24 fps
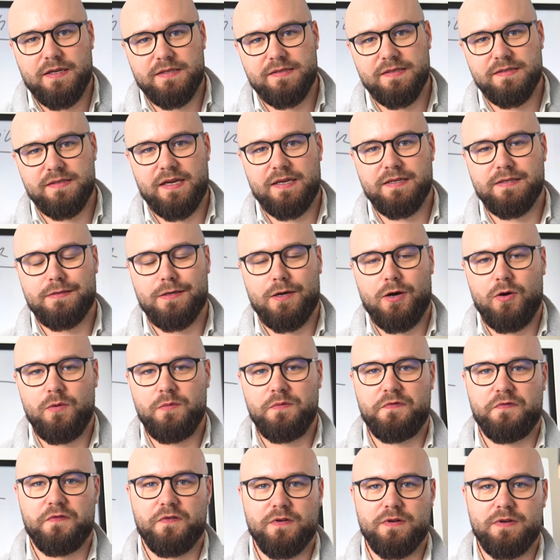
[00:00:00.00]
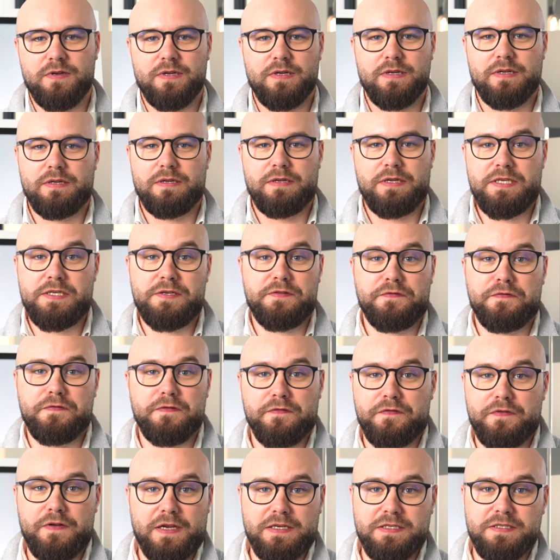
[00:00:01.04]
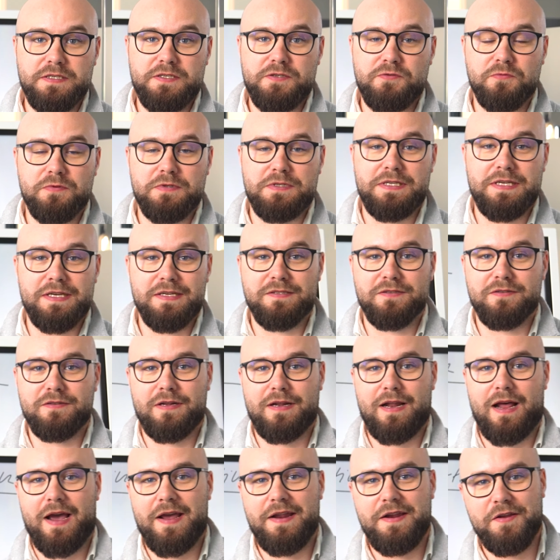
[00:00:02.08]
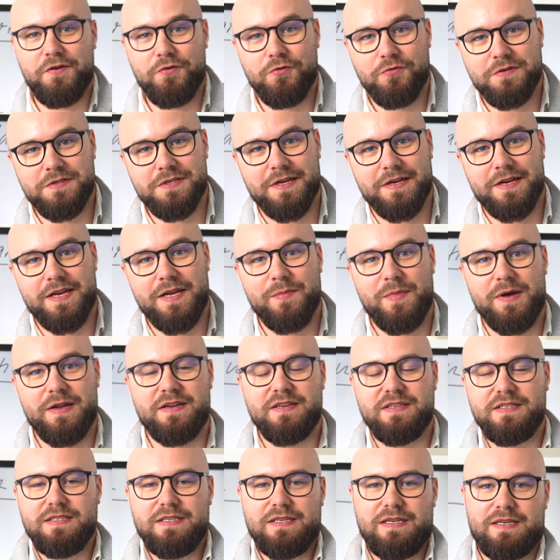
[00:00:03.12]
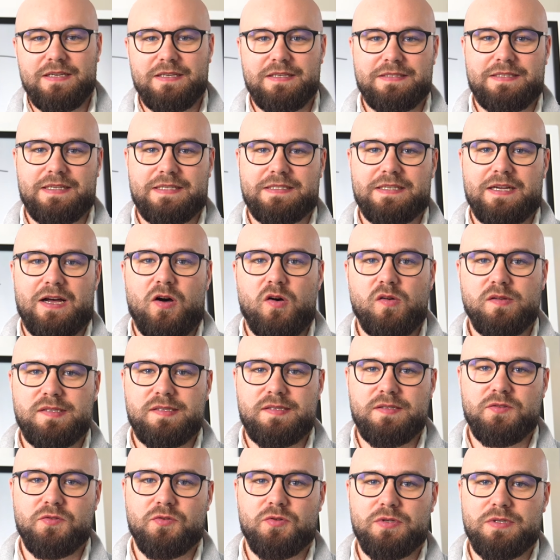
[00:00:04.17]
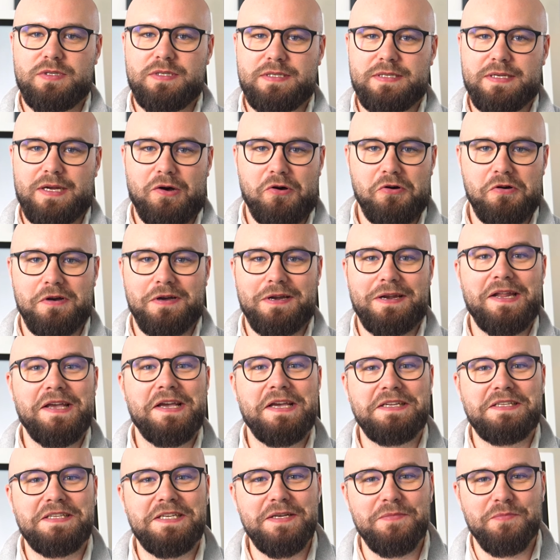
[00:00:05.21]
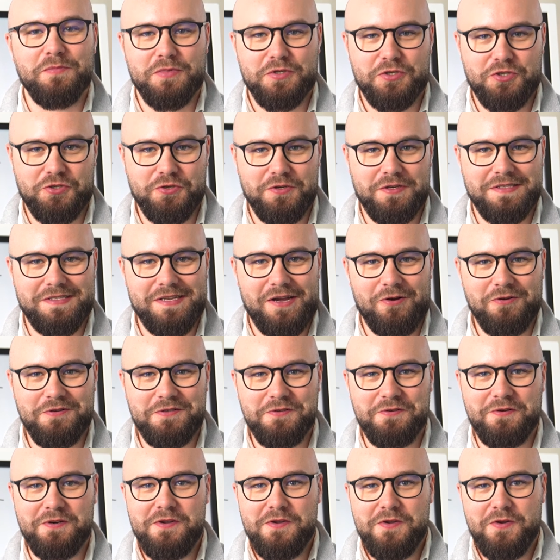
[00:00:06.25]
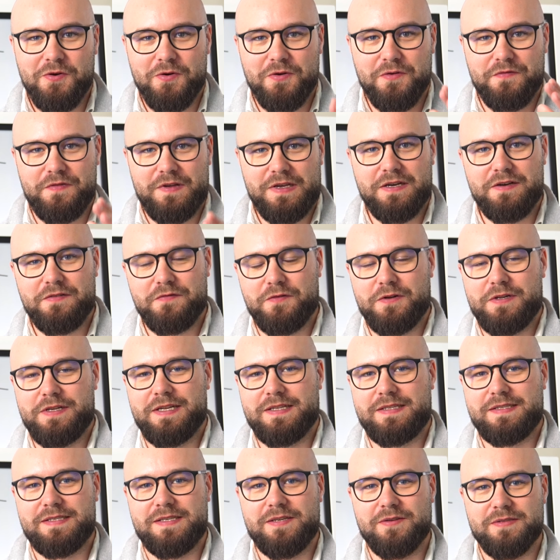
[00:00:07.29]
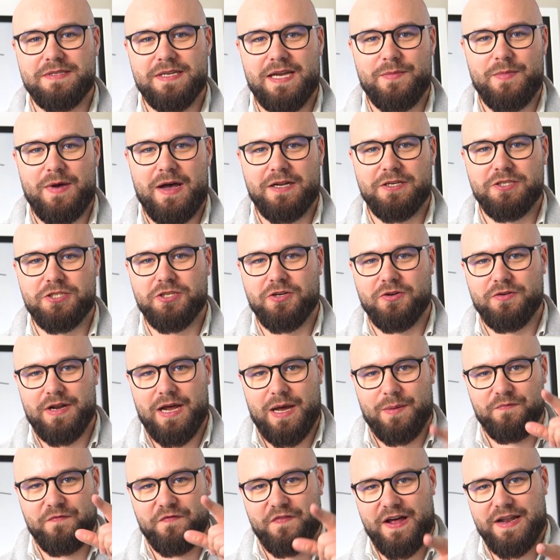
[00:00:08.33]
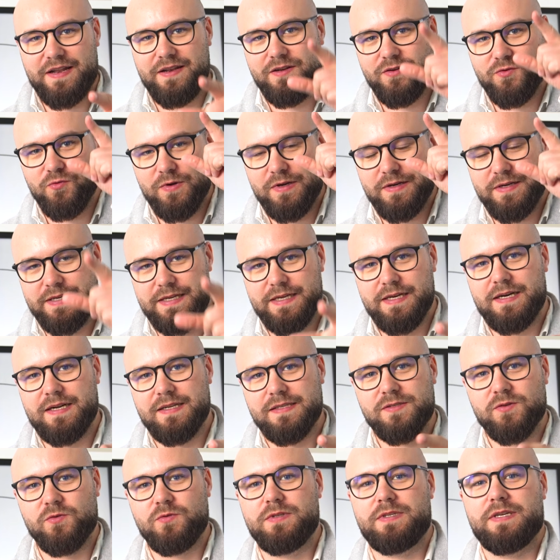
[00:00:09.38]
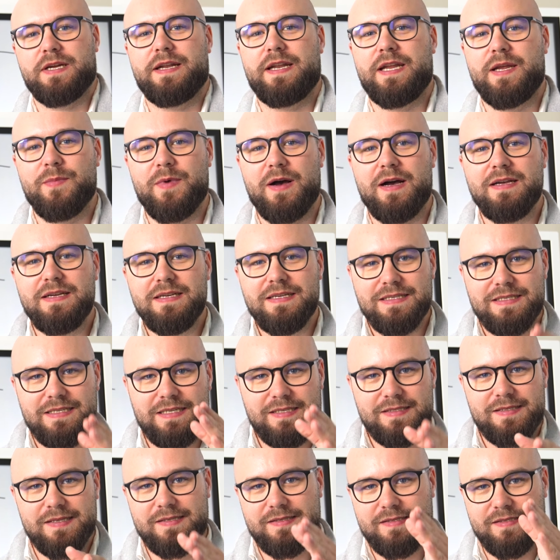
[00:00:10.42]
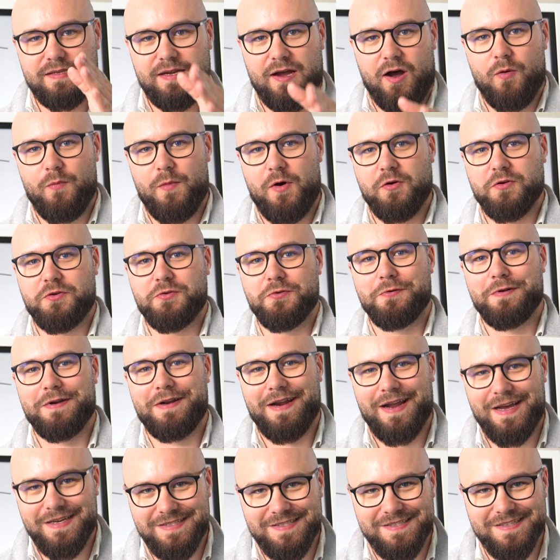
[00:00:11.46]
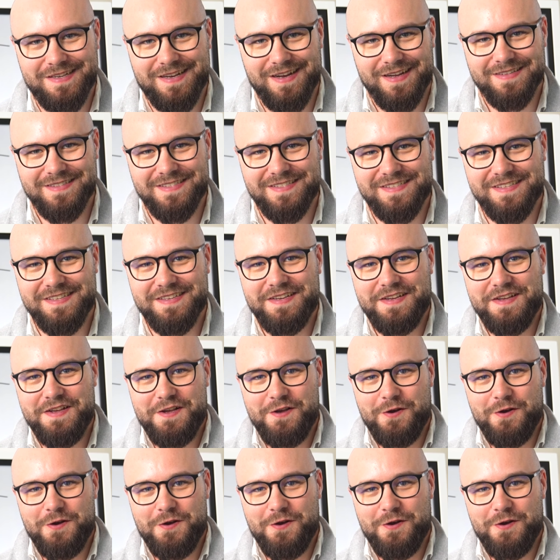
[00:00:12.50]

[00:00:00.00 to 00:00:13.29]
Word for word: Das ist ein Traum von nicht, vielleicht nicht nur dir, sondern einigen Unternehmern äh, da draußen und auch legitim. Schönes Auto. Und wir wollen jetzt hier uns einmal anschauen, ab wann du dir als Unternehmer dieses Traumauto leisten kannst.